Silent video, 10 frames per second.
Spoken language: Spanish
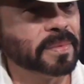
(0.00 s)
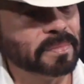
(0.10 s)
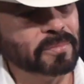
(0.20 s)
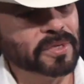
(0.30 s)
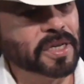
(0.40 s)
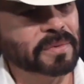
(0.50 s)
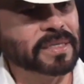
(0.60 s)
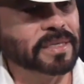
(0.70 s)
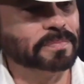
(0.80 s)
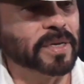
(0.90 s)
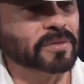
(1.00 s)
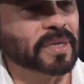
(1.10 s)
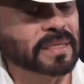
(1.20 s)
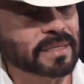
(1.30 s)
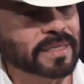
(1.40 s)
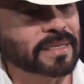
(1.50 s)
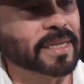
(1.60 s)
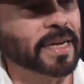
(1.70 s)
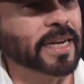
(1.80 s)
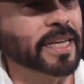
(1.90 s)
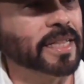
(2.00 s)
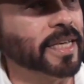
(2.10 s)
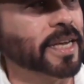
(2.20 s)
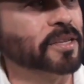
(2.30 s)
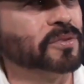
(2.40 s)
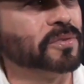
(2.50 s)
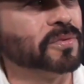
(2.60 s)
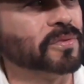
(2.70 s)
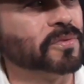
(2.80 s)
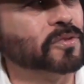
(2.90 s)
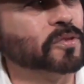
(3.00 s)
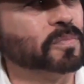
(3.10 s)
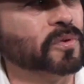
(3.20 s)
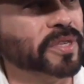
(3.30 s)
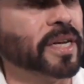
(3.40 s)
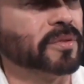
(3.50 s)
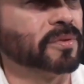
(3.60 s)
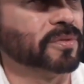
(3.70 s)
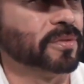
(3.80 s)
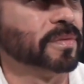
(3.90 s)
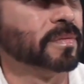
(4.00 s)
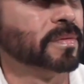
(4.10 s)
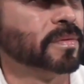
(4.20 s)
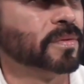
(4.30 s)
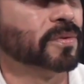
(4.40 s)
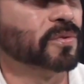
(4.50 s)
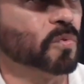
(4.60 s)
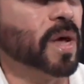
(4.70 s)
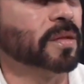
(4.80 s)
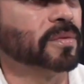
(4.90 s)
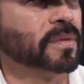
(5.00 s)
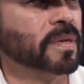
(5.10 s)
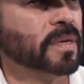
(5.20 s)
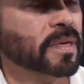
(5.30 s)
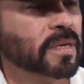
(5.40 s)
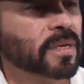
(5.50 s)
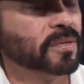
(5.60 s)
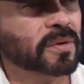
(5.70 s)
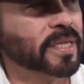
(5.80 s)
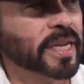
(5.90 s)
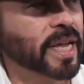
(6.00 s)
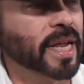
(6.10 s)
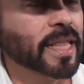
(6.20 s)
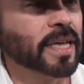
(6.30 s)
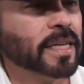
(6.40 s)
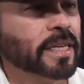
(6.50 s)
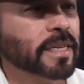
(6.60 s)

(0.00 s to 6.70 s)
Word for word: muchas veces personas se salen y ya tienen sus proyectos, sus cuadros. Yo no tenía nada.